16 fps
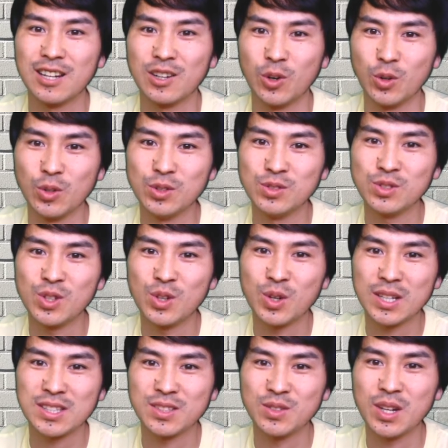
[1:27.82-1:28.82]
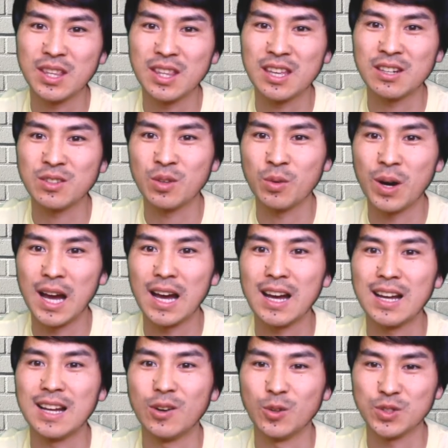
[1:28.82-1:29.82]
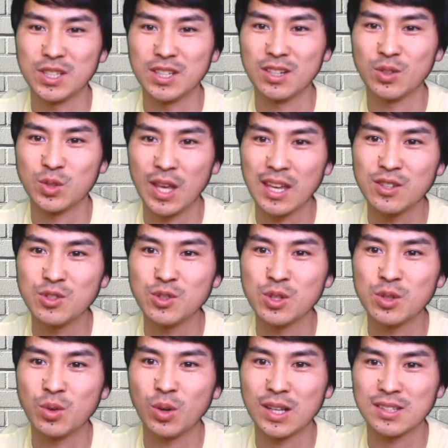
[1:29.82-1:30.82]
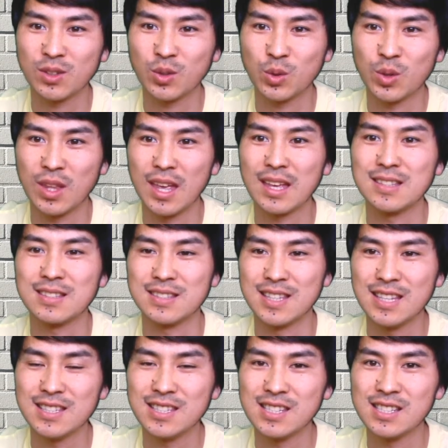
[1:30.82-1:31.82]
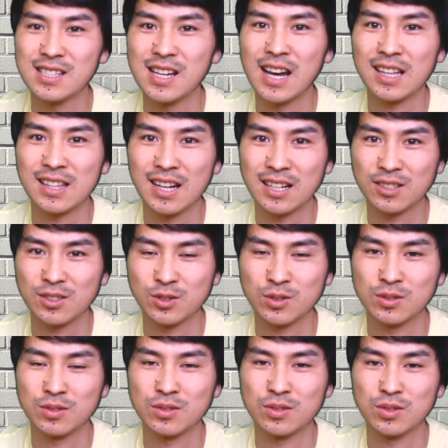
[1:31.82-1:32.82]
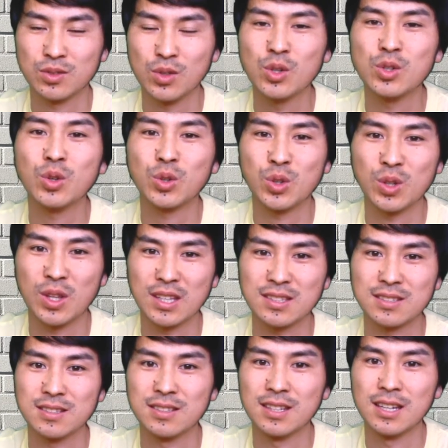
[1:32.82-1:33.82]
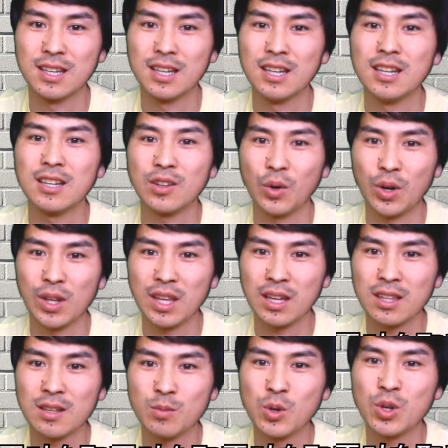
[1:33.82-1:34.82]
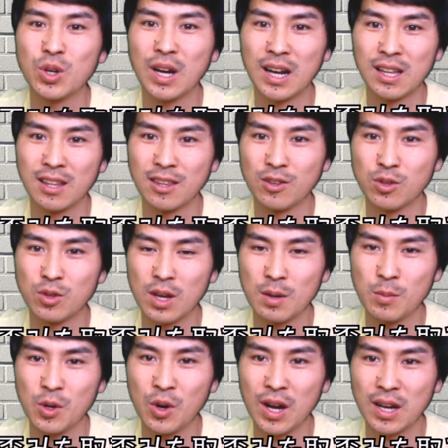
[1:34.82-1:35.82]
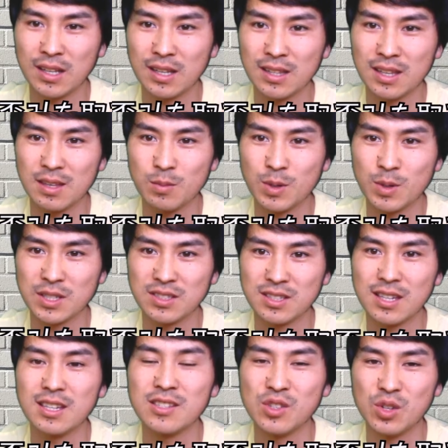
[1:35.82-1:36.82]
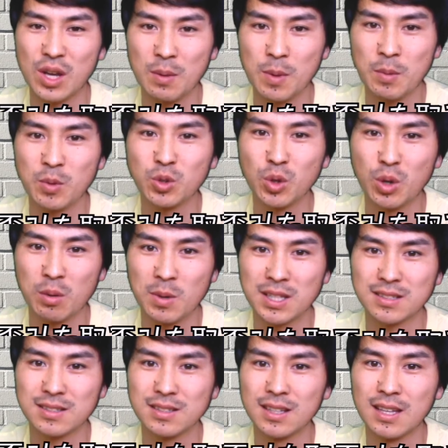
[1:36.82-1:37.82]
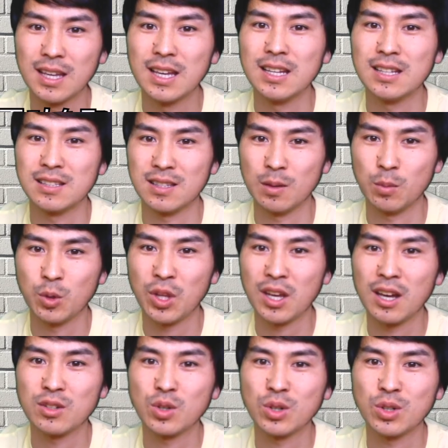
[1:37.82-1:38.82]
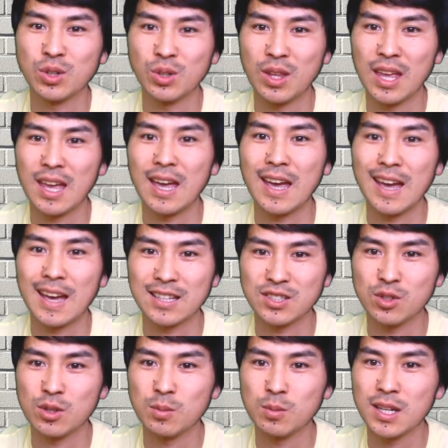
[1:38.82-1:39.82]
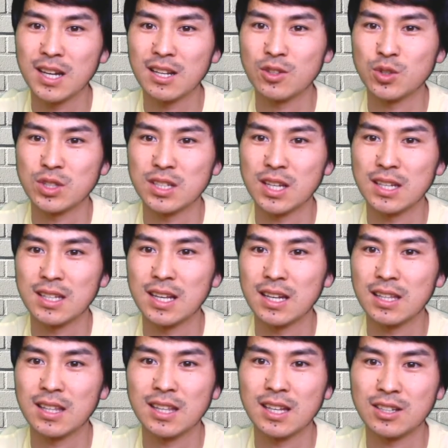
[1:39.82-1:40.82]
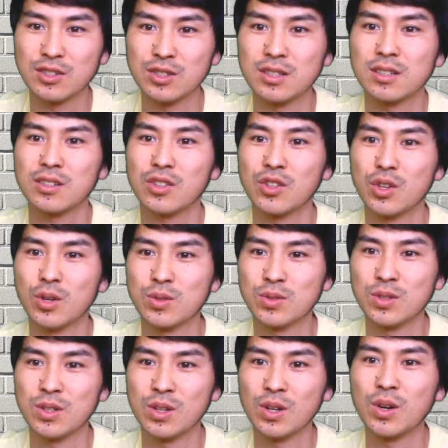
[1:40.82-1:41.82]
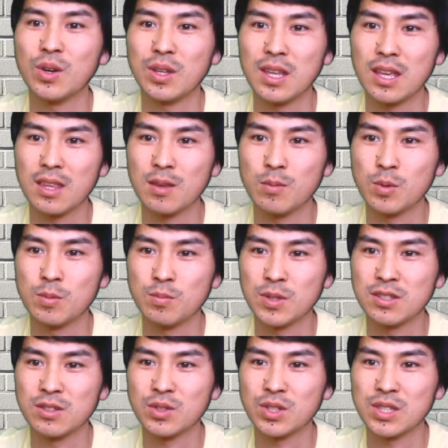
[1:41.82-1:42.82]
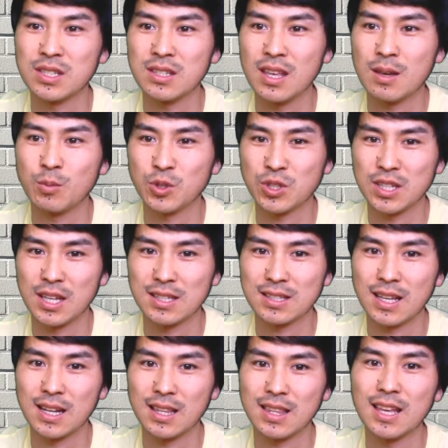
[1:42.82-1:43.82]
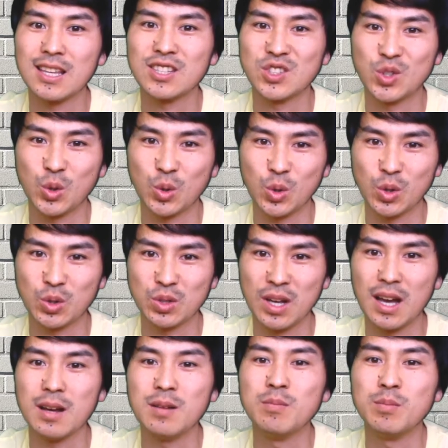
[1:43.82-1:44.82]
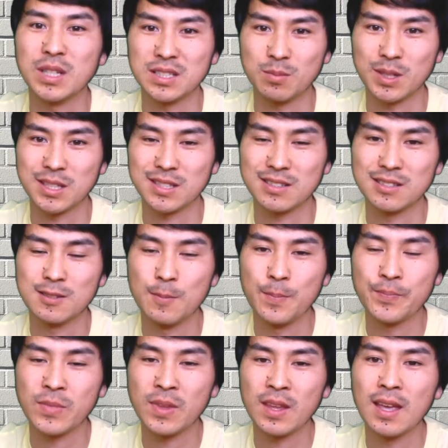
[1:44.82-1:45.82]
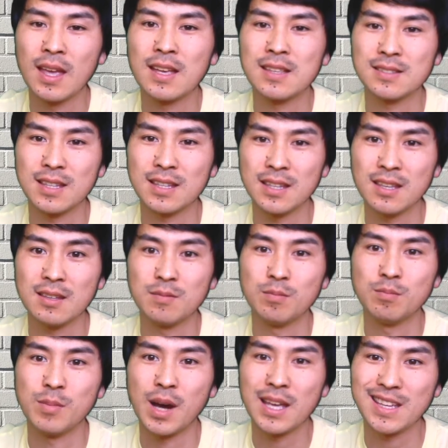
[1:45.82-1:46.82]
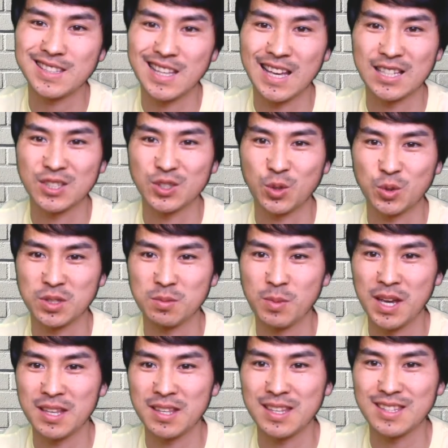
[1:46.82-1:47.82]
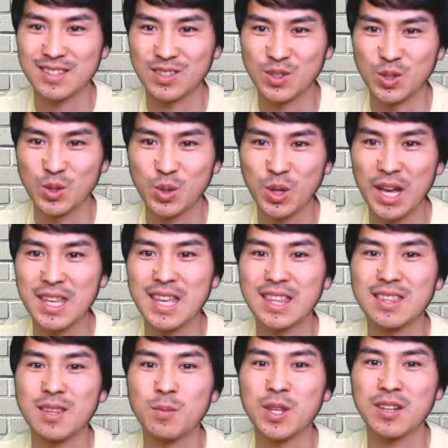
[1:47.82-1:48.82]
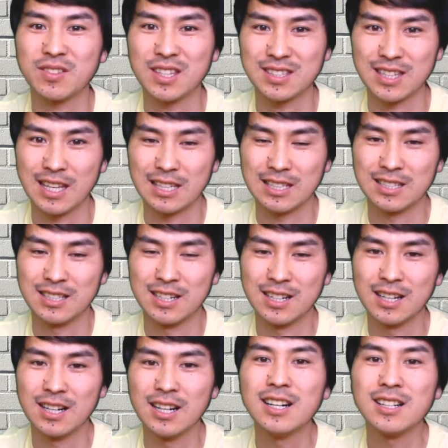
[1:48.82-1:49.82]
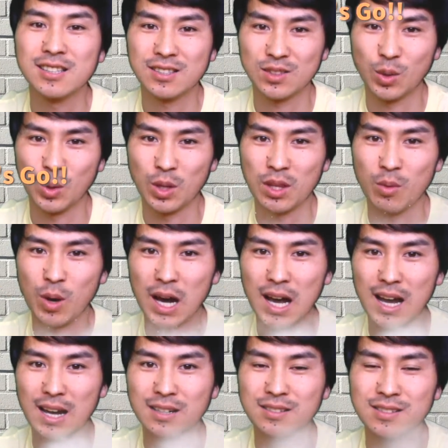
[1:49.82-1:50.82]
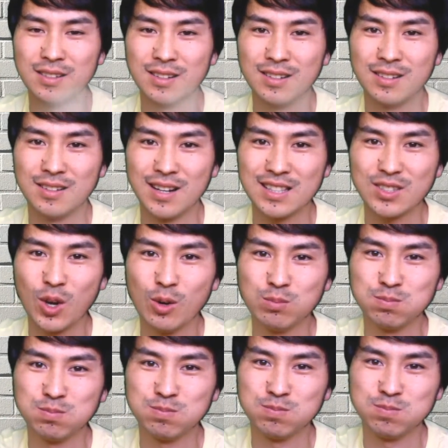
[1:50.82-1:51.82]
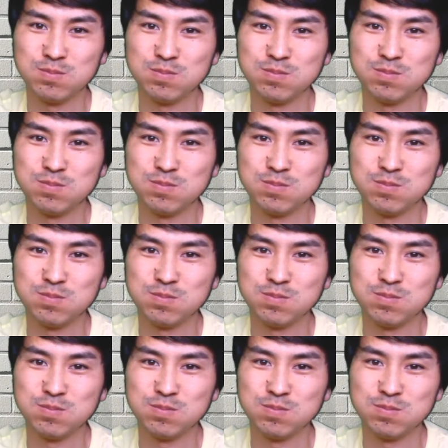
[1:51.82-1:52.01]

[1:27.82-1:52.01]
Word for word: この運動が優れているのは、お尻を左右に動かすことで全身が働くということです。これだけでも体の歪みを発見できますし、歪みも取れます。背骨が動くので、足の指からの刺激だけでなく、胸椎の胃液分泌の神経も刺激されて食欲が増します。ぜひ、毎朝食事前に数回やってみてください。それでは、レッツゴー